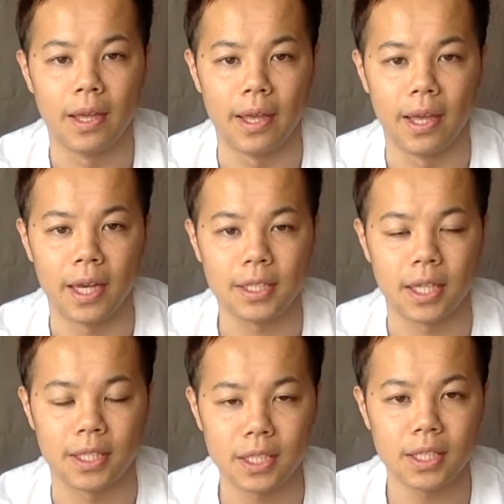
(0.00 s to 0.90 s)
えー、朝
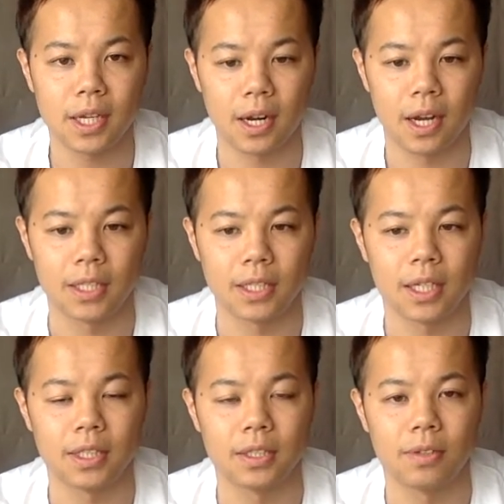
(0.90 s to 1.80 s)
7時から8
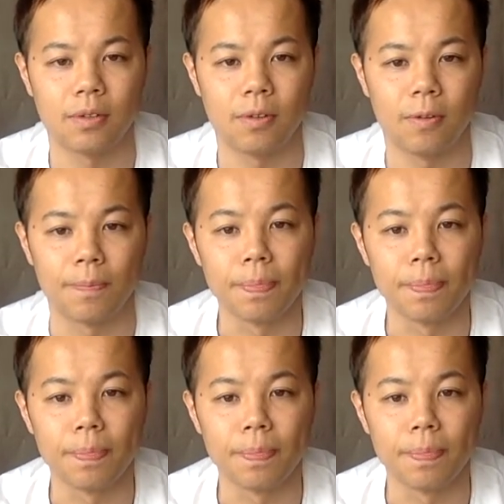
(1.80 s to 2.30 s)
月の